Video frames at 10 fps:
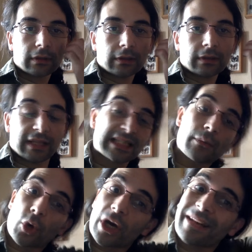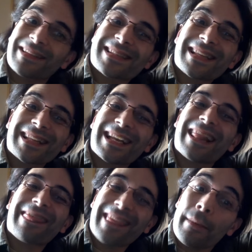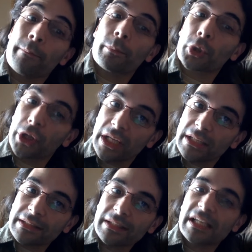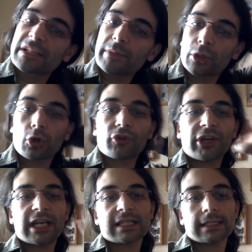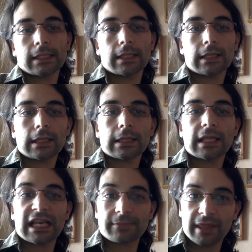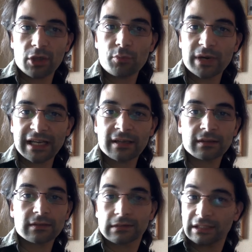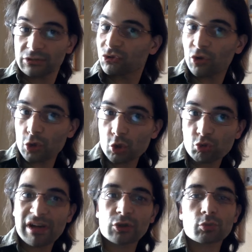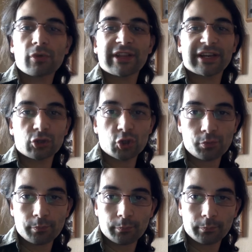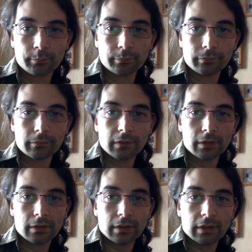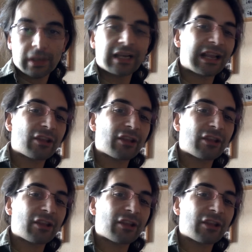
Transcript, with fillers: de esa mujer descienden el 100% de las mitocondrias de la especie humana, todos los humanos modernos. En el año